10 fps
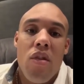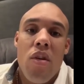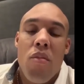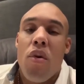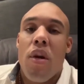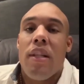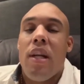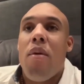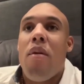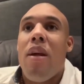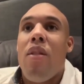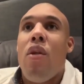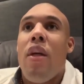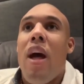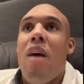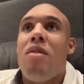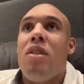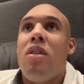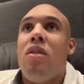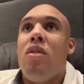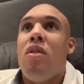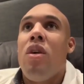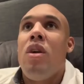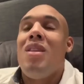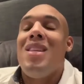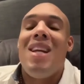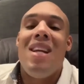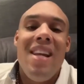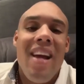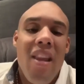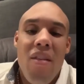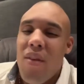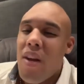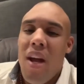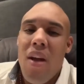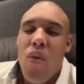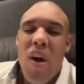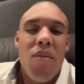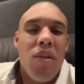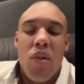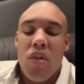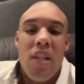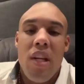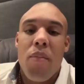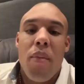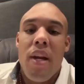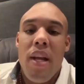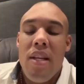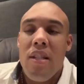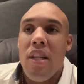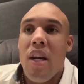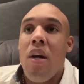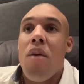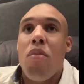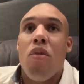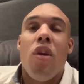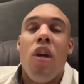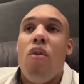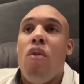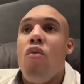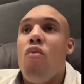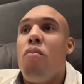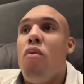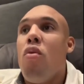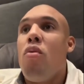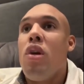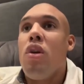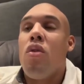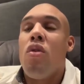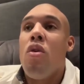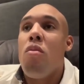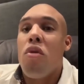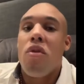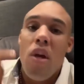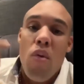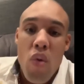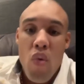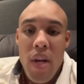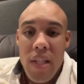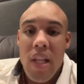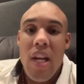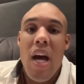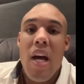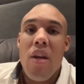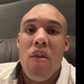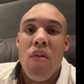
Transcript: porque estamos hablando de árbitros de liga de verano, árbitros sin experiencia, ponerlo en un público, ponerlo en un escenario,